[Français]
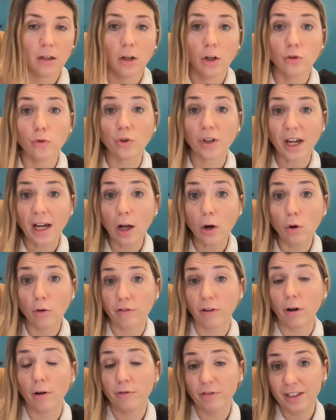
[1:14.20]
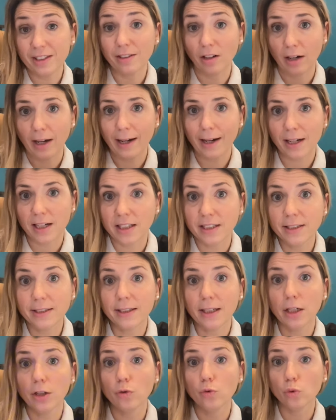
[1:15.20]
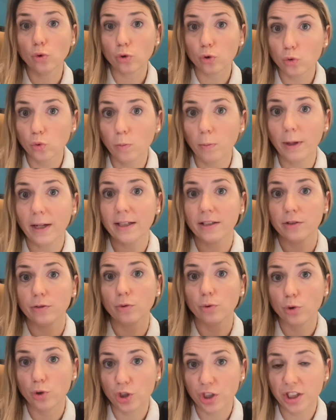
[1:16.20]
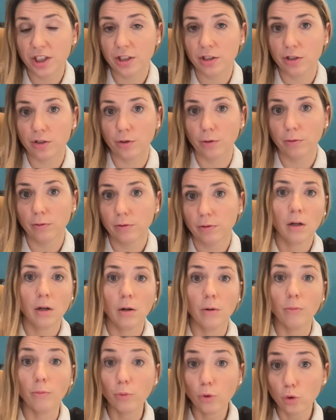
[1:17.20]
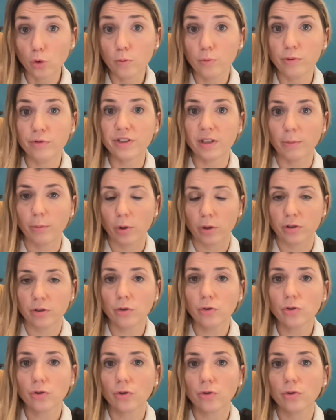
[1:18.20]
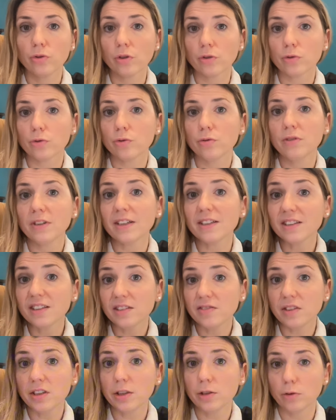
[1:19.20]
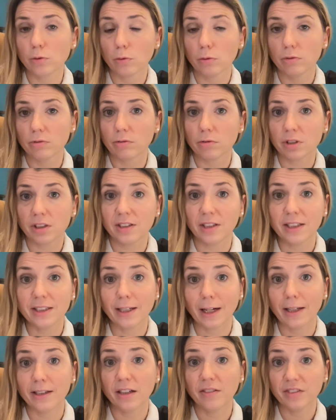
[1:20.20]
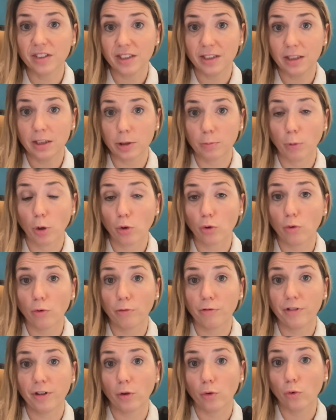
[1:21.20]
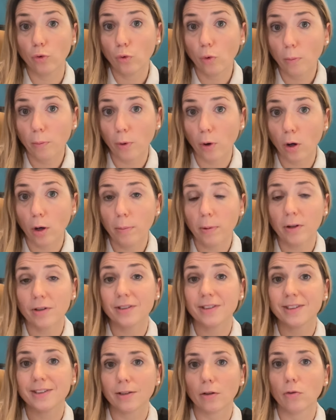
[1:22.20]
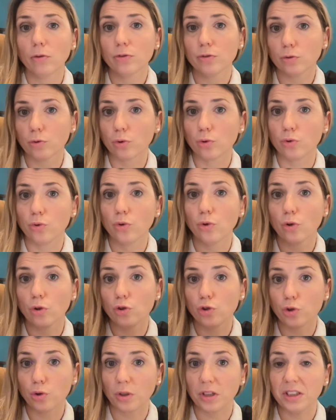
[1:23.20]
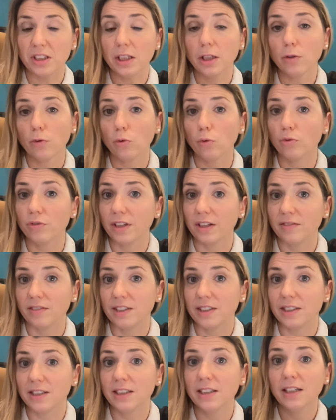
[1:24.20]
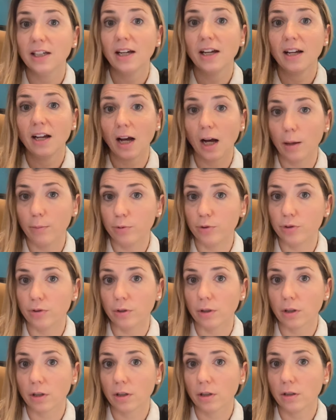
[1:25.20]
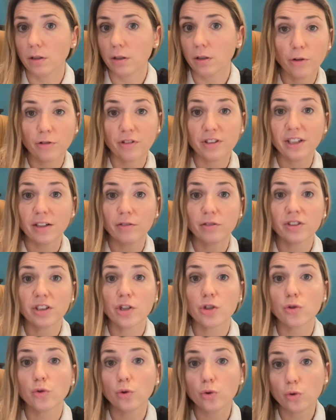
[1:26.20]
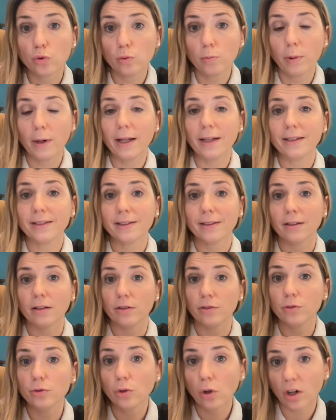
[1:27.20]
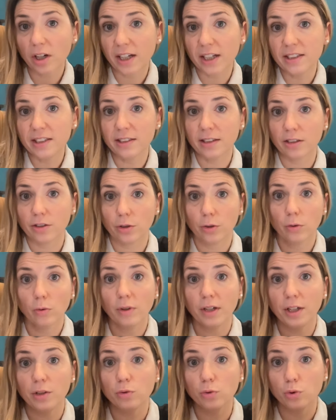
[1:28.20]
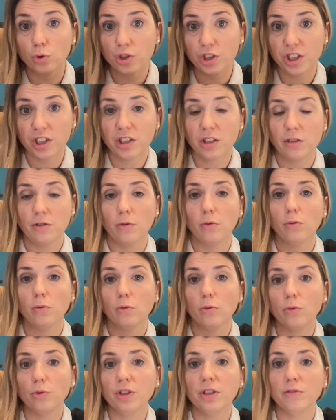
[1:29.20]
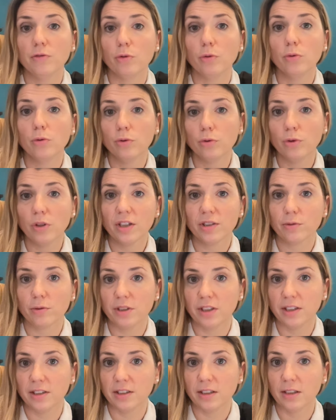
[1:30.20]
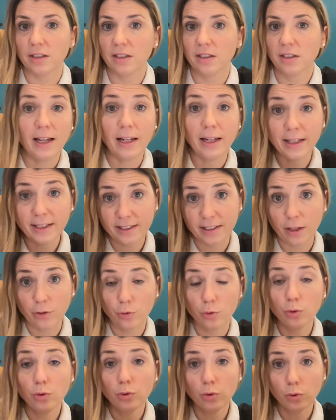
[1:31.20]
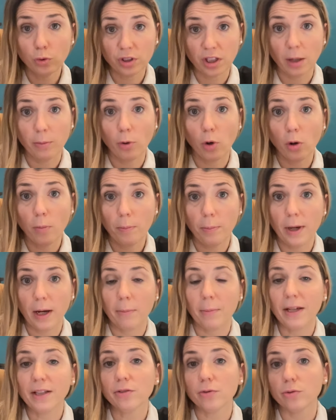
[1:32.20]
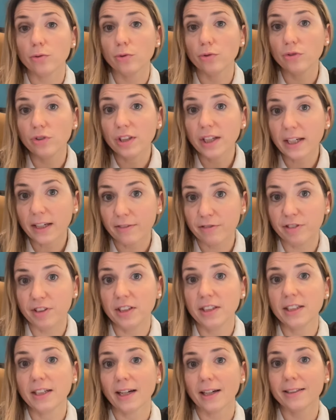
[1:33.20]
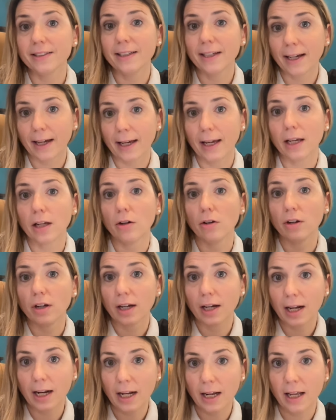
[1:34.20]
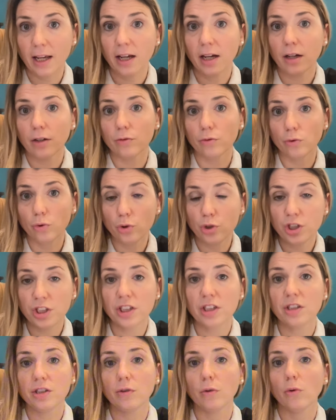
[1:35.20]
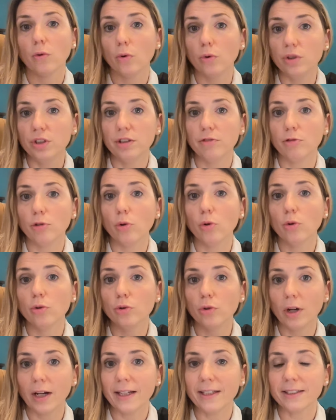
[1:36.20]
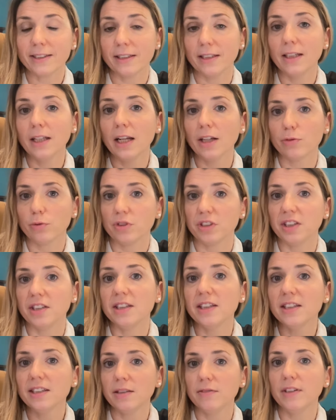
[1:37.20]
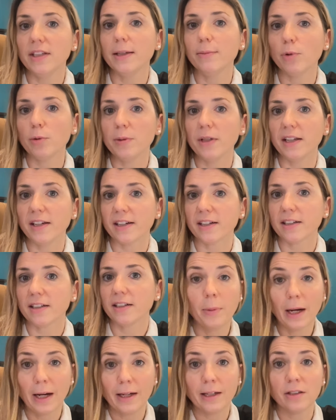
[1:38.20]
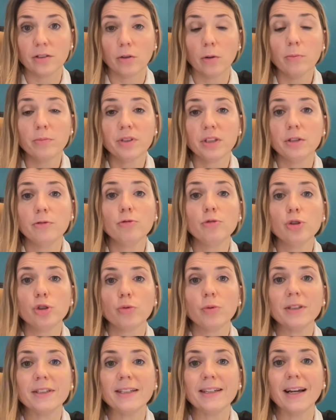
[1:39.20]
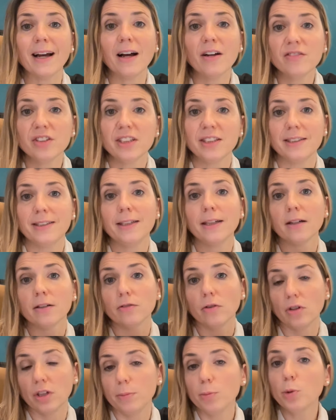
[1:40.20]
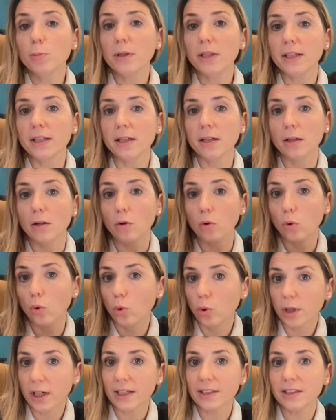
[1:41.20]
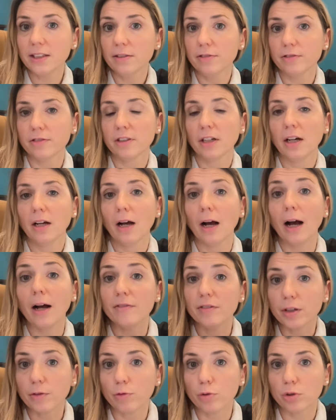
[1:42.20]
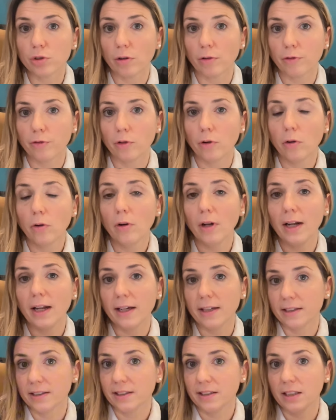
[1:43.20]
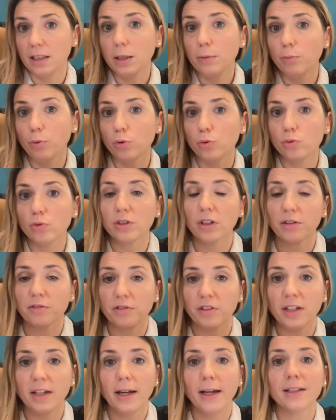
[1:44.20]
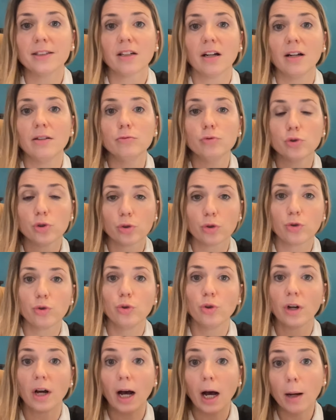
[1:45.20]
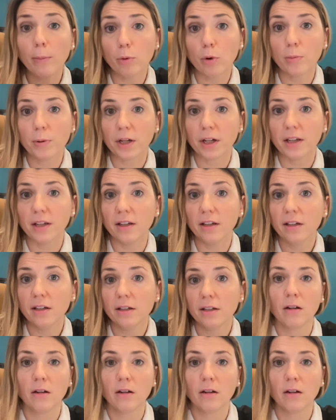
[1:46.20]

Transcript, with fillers: Donc elle offre en fait dans la réalité une souplesse de gestion beaucoup plus importante que dans une indivision, donc c'est-à-dire un investissement que l'on fait en nom propre sans structure juridique où on investit à plusieurs offre davantage de souplesse d'organisation et de gestion au niveau de la société. Les statuts, notamment, permettent de définir des règles claires de gestion au niveau de la SCI, de la société civile immobilière. Par exemple, si vous souhaitez investir dans l'immobilier locatif avec vos enfants, la SCI peut tout à fait être une structure appropriée.